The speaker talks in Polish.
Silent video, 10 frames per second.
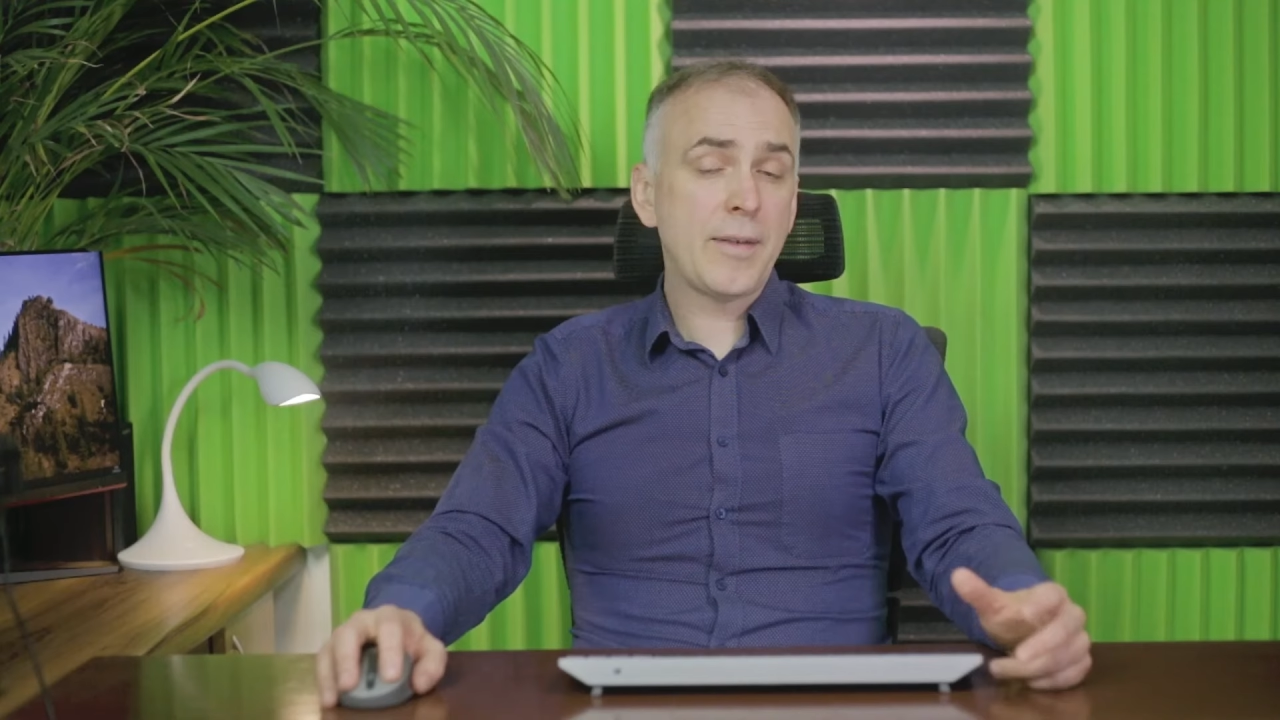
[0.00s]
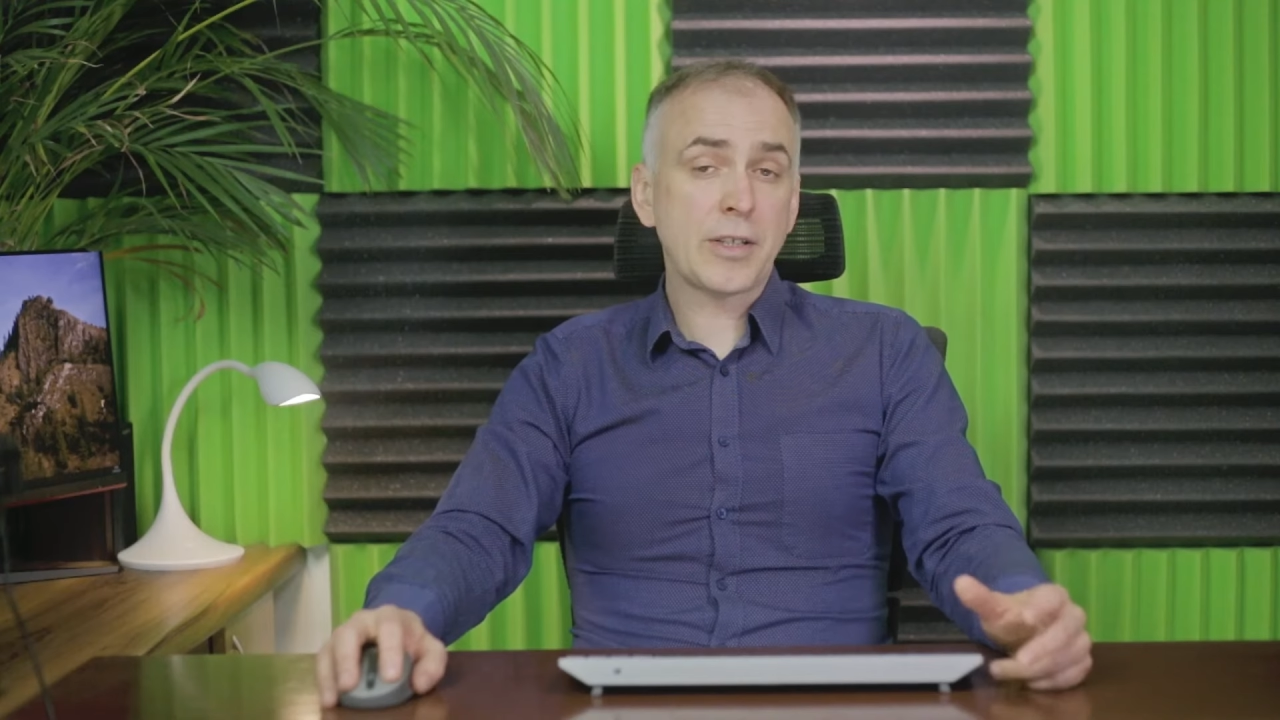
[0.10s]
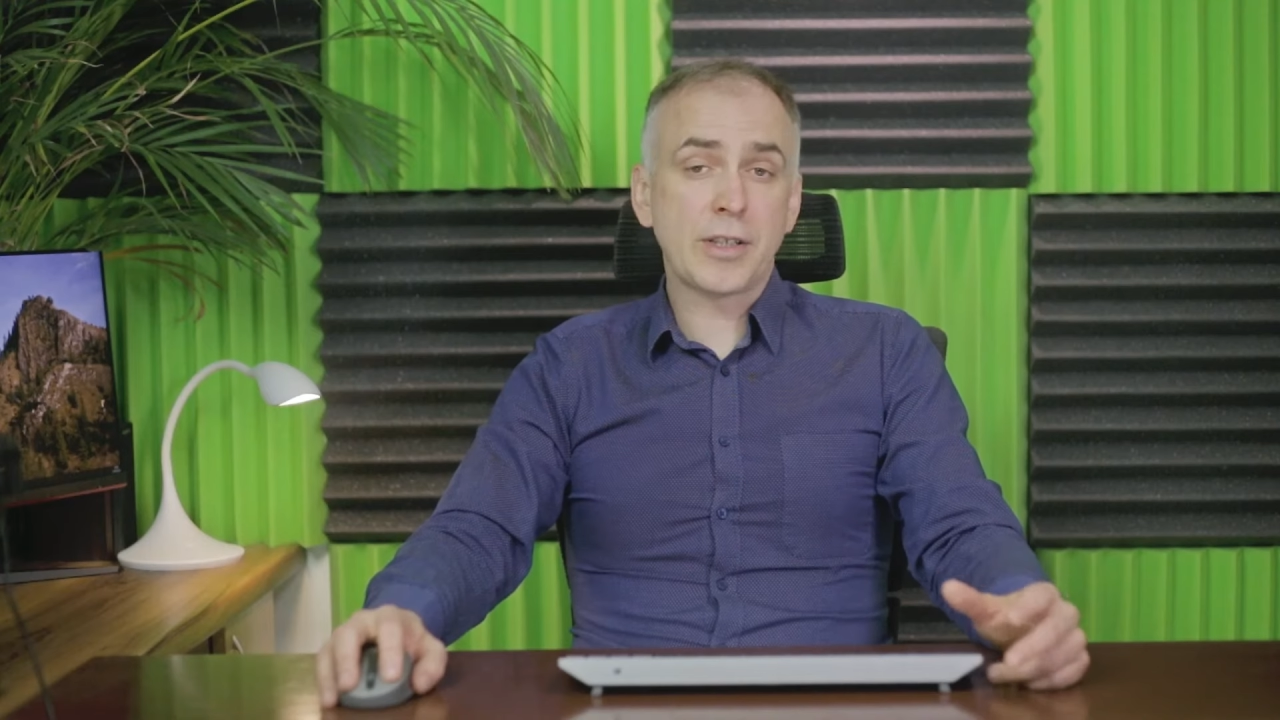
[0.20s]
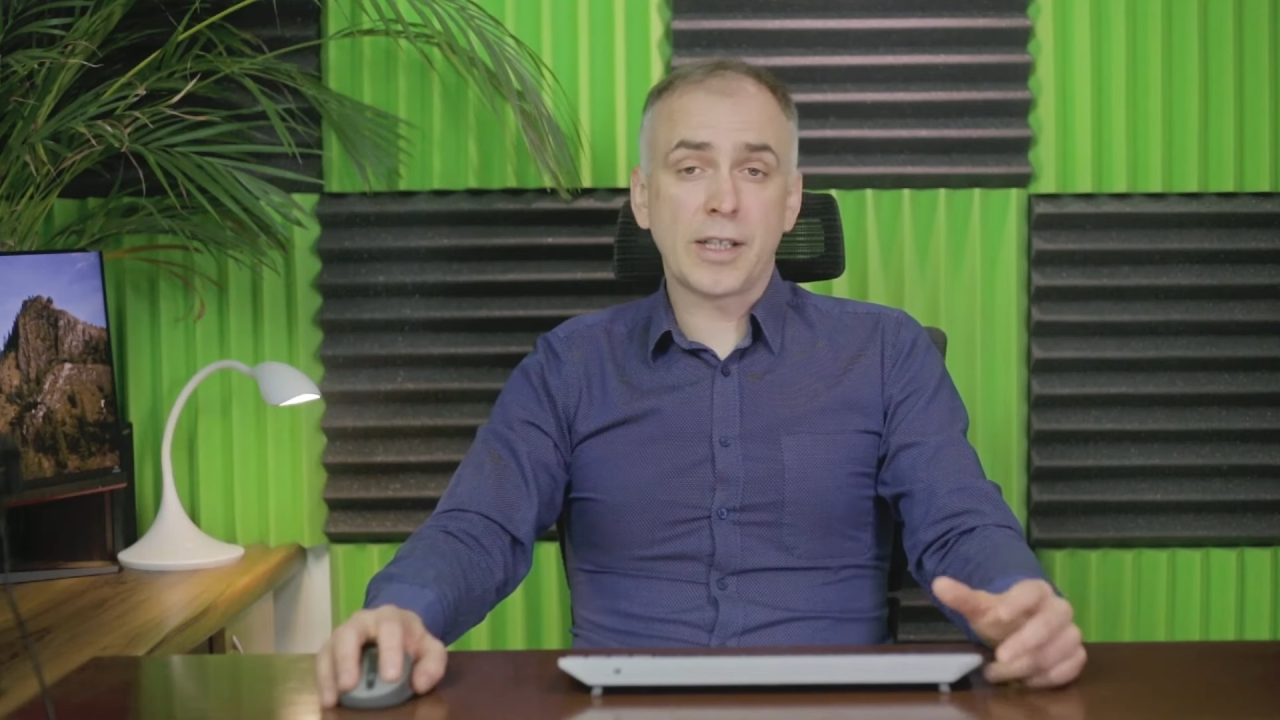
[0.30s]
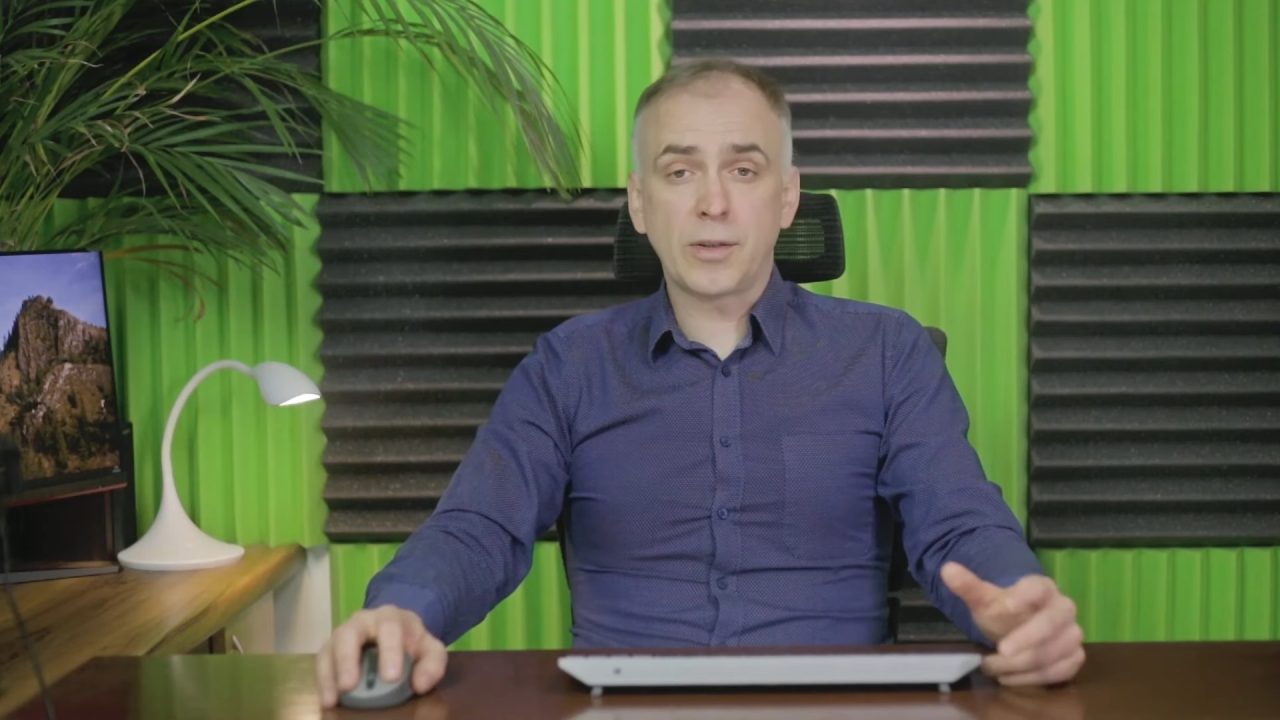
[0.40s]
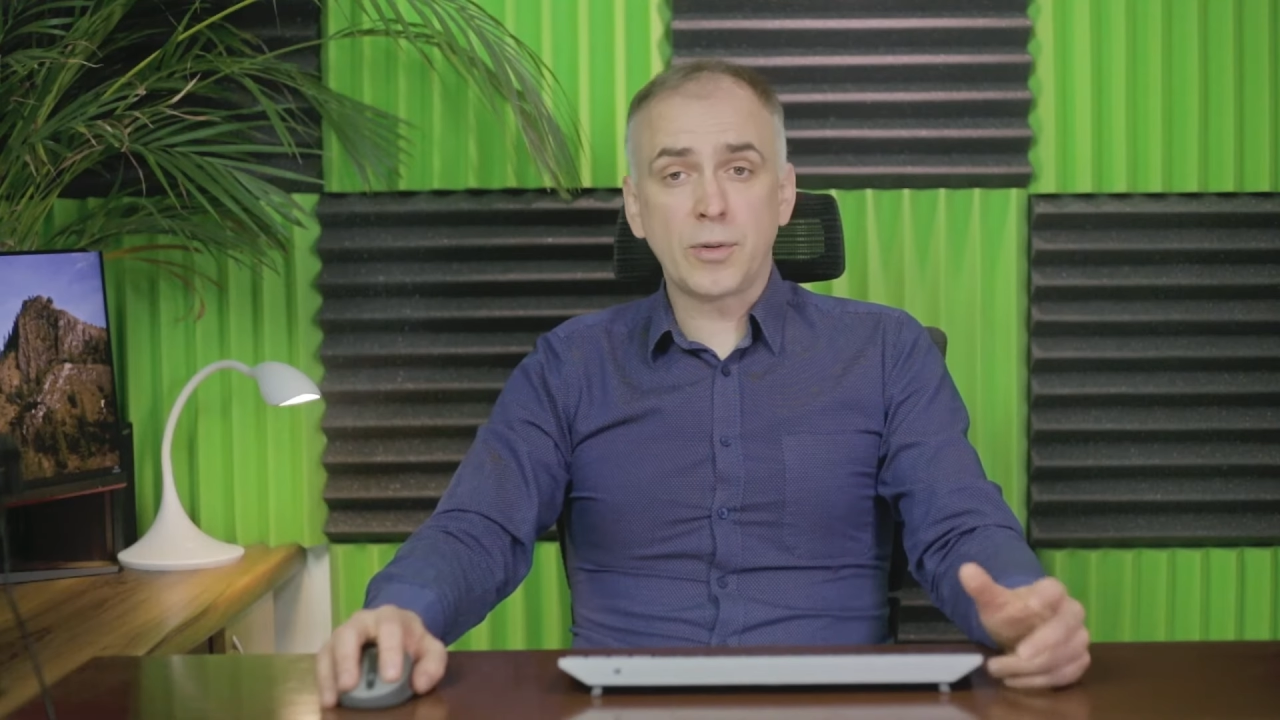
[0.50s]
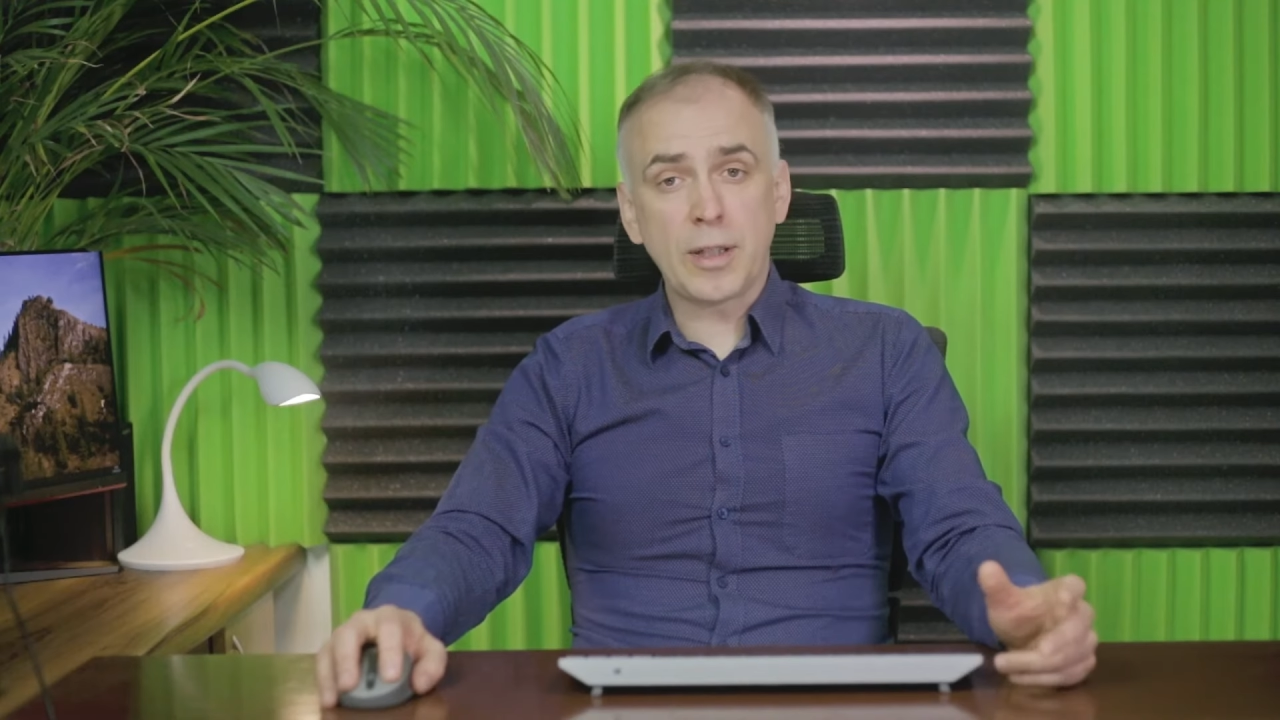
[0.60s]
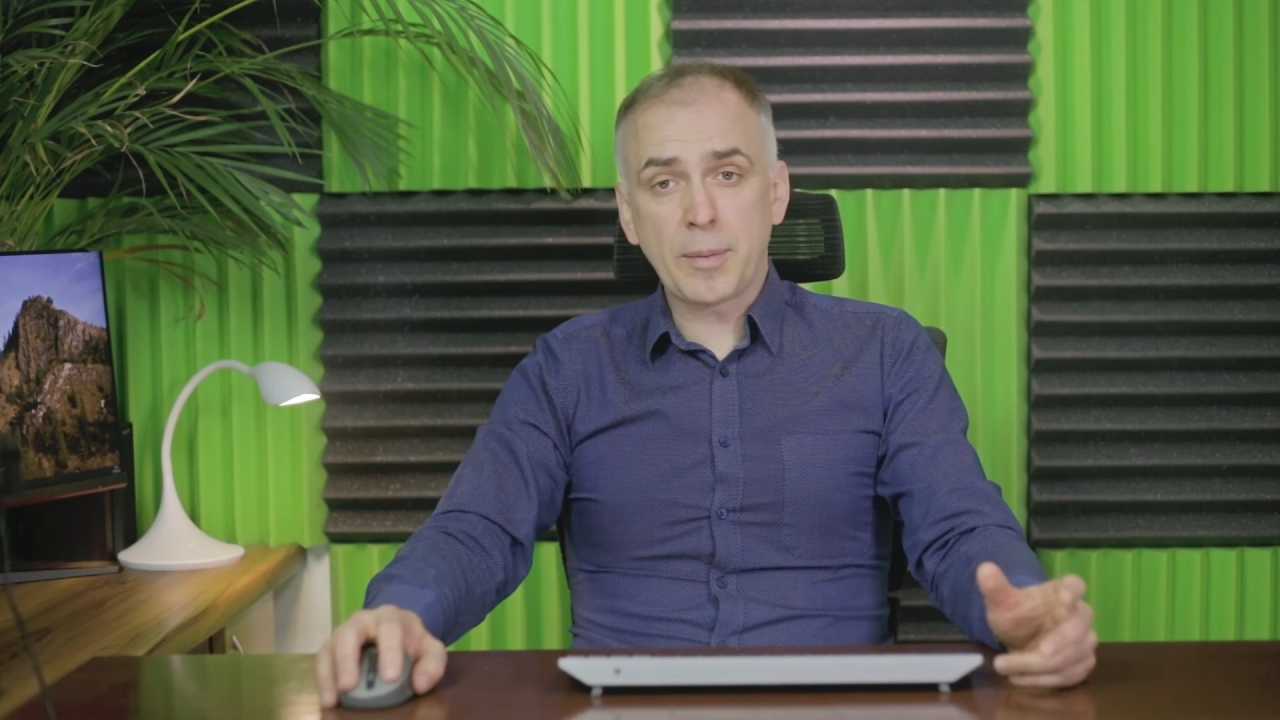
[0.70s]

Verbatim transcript: Nieważne, który